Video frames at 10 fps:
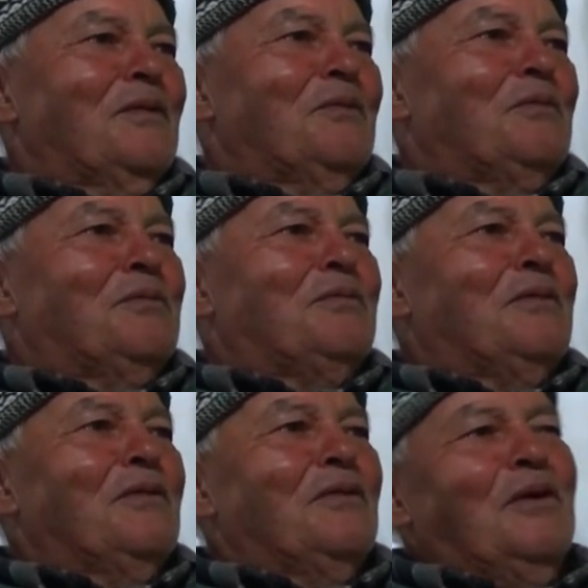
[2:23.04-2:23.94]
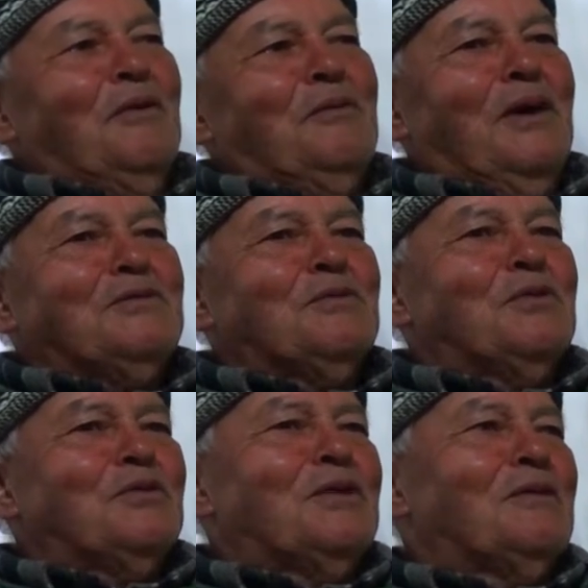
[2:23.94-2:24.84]
Gönlü var. Ha, ben
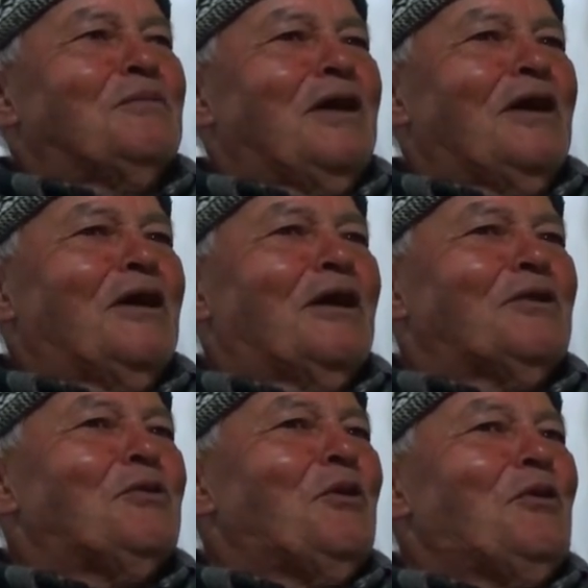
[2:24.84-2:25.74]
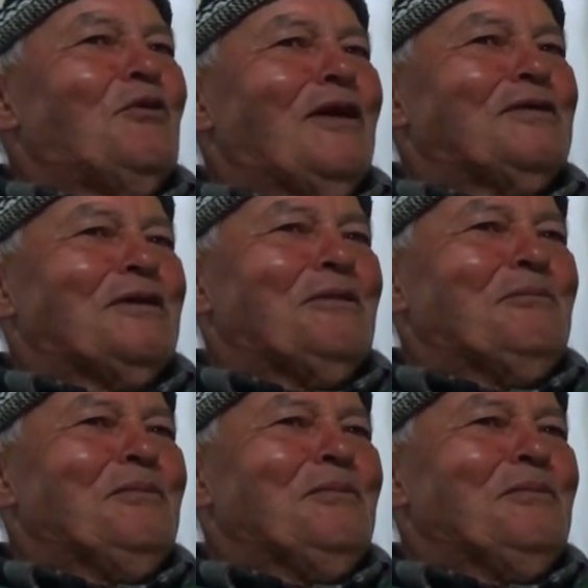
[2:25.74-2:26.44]
bunu dedim. Ben herhalde gönlü var dedim.